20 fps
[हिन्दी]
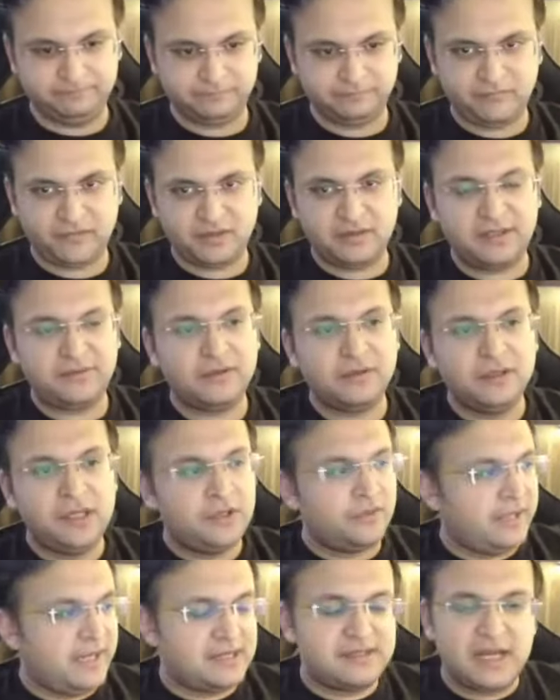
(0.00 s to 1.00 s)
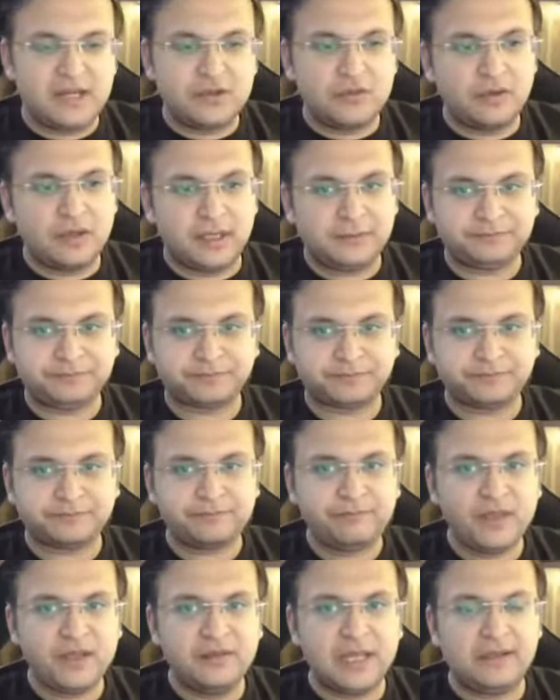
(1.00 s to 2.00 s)
यस तो एक्स डैश जो होगा
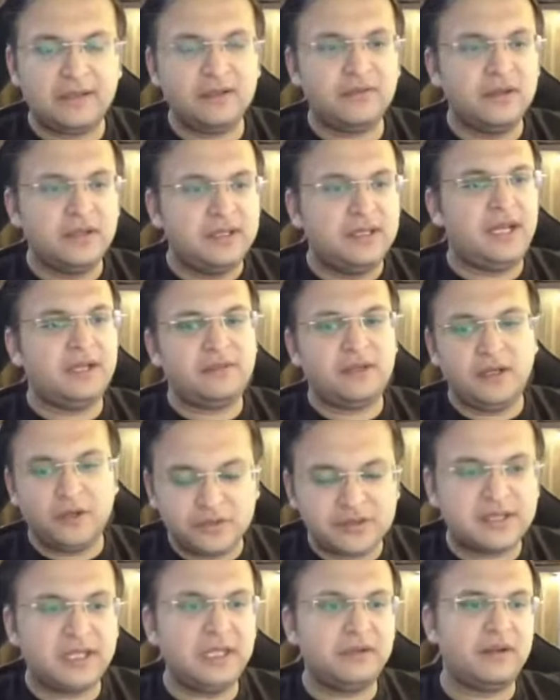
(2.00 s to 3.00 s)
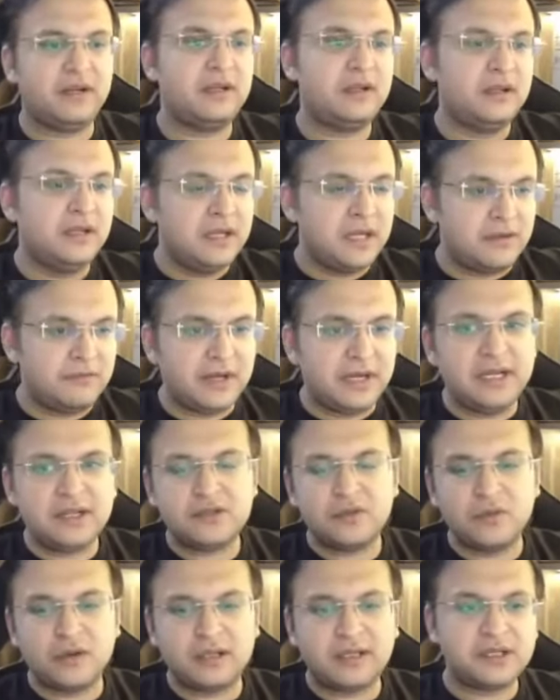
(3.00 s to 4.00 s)
दैट इज एक्स इनटू द स्केलिंग फैक्टर एंड वाई डैश जो
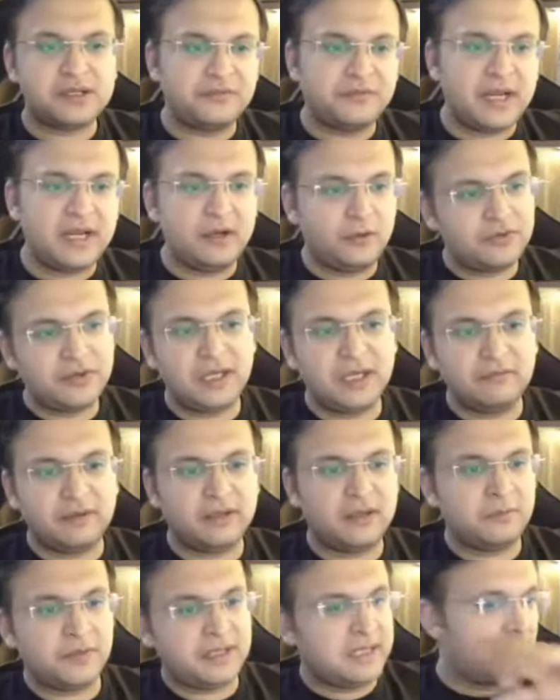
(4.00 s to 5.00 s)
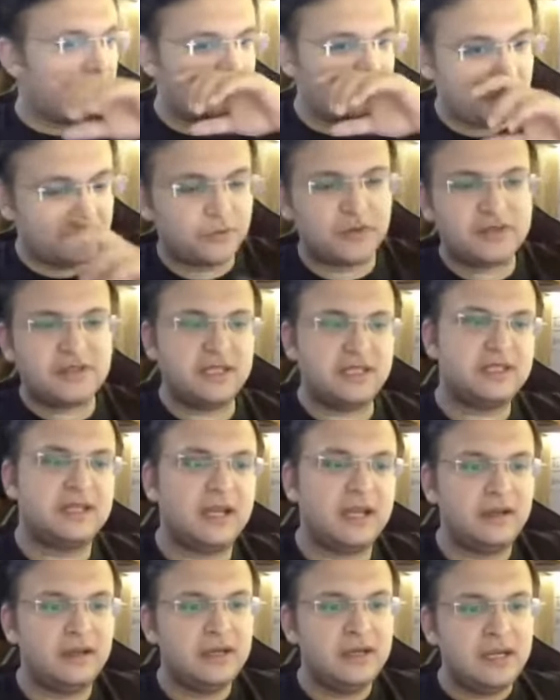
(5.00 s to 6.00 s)
होगा दैट इज वाई इनटू स्केलिंग फैक्टर बट यहां पर बस थोड़ा सा चेंज किया
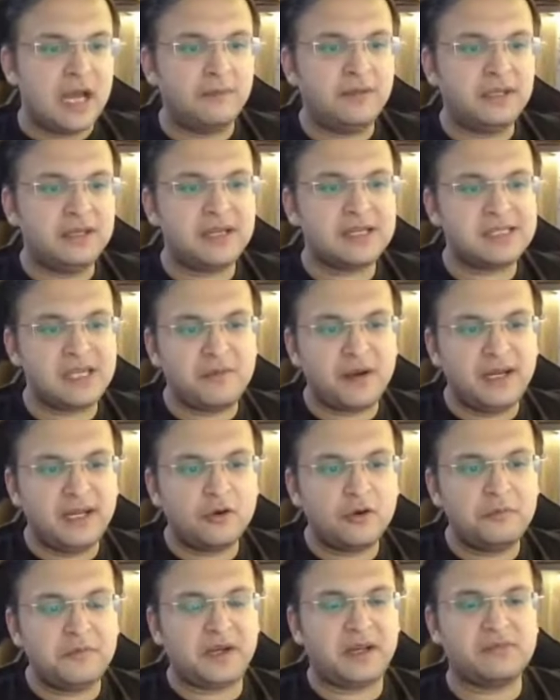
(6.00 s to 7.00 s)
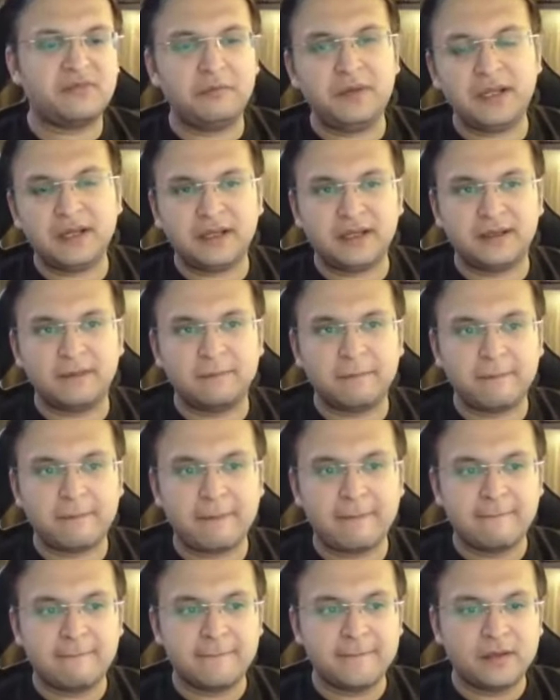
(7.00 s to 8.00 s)
है आप देखिए क्या सेम आइडिया को मैट्रिक्स फॉर्म में लिख रहे हैं
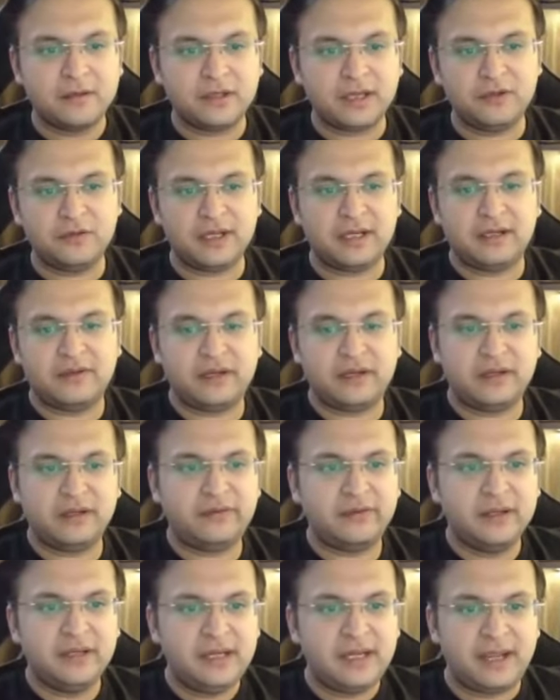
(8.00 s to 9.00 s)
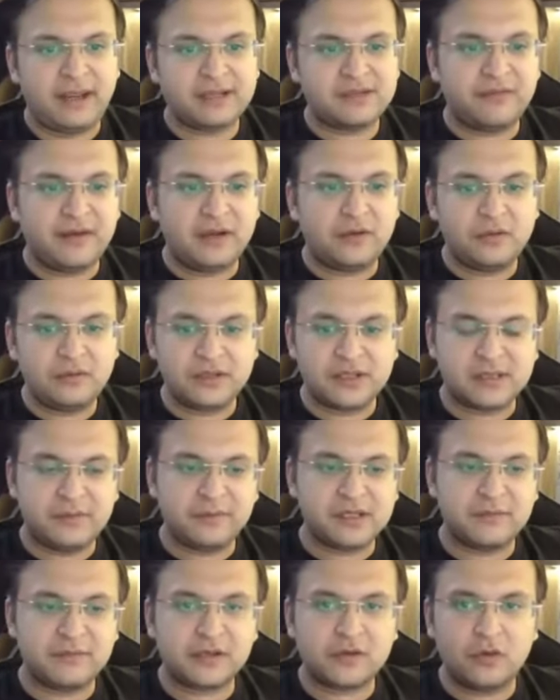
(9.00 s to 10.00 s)
अगेन यू कैन अंडरस्टैंड दिस एक्स वाई को जैसे कि हमने
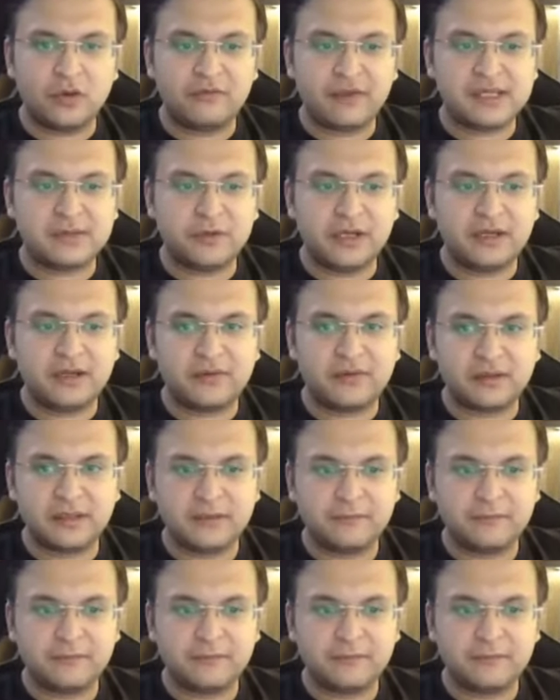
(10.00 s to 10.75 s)
समझा कॉलम वाइज हम ओरिएंट कर सकते हैं